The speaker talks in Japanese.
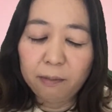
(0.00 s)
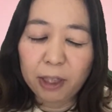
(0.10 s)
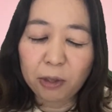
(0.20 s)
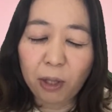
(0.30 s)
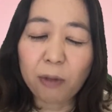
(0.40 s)

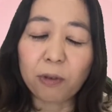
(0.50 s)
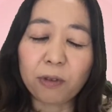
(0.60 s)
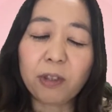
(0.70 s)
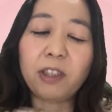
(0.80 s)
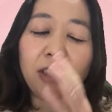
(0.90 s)
小学校の
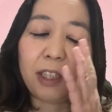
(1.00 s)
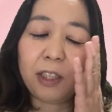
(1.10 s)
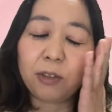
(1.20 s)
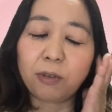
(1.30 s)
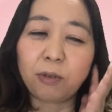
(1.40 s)
時にね
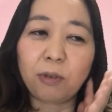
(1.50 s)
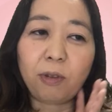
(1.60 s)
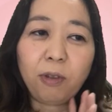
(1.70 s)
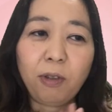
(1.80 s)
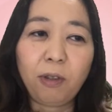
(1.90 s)
ちょっと
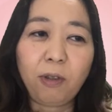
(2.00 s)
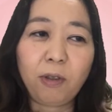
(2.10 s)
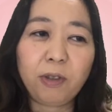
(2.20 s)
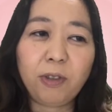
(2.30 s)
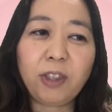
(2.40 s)
こう
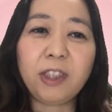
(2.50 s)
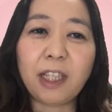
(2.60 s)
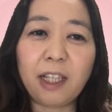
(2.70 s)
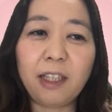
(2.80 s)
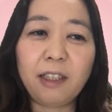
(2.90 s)
ほの字
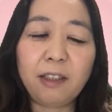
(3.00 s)
な